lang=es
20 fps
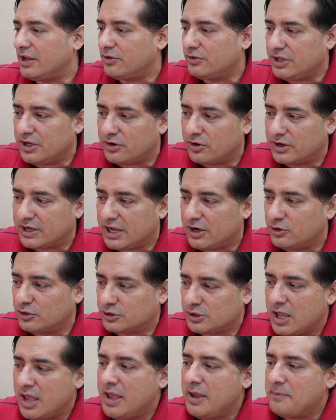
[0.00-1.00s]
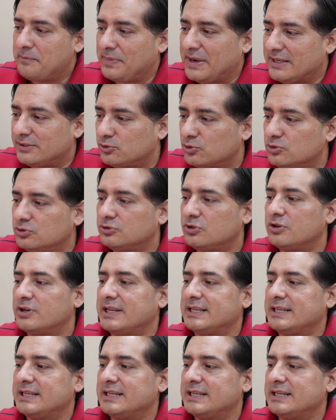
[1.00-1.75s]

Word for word: dijo que los presuntos